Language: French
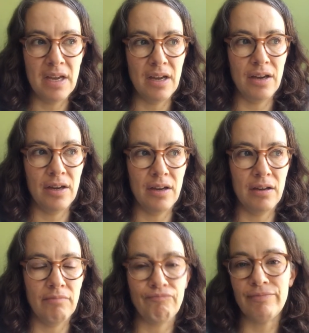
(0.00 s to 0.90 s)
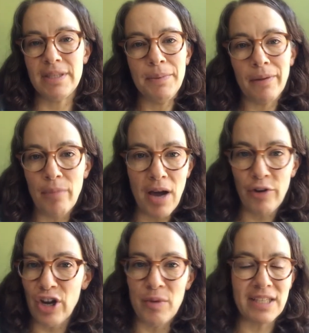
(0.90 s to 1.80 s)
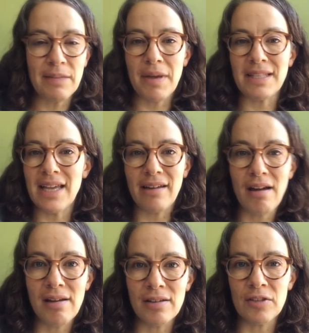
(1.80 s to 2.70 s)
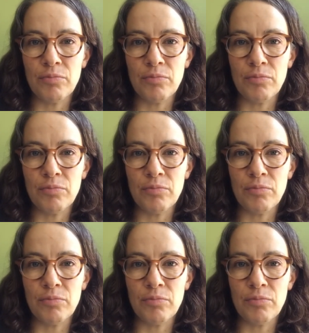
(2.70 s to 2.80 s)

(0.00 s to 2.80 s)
Euh, typiquement, on va commencer par 50,